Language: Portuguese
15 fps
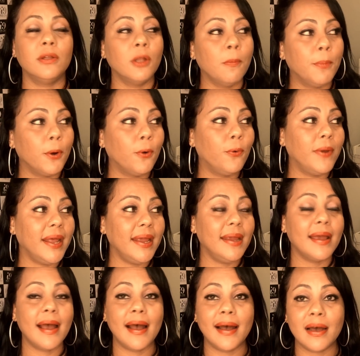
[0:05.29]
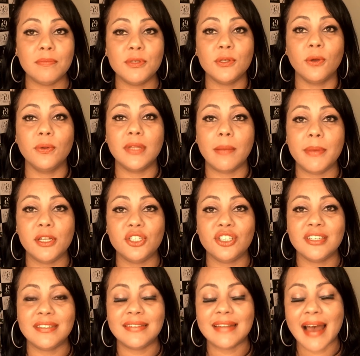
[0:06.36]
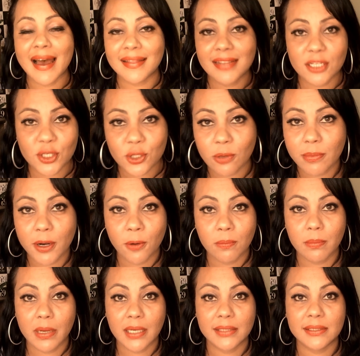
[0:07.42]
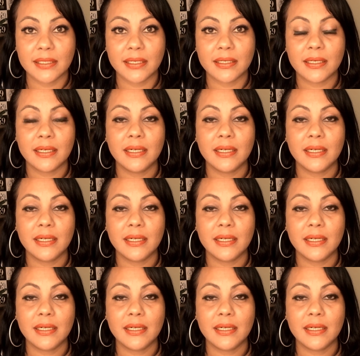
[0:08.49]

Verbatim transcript: eu não procurei absolutamente nada sobre a Umbanda.